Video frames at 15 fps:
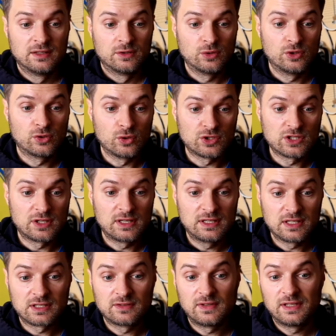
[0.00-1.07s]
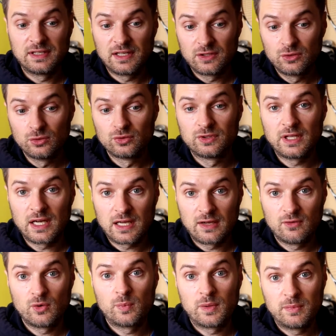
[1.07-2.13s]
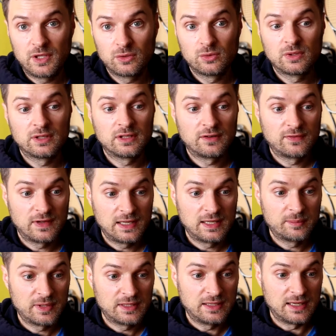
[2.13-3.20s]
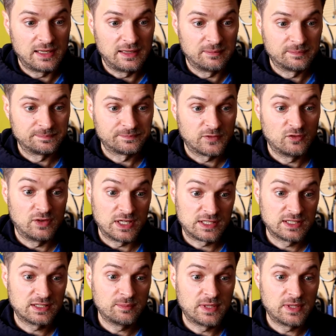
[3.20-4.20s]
Но и Роджер одерживал не одну знаковую победу над Рафаэлем Надалем в важных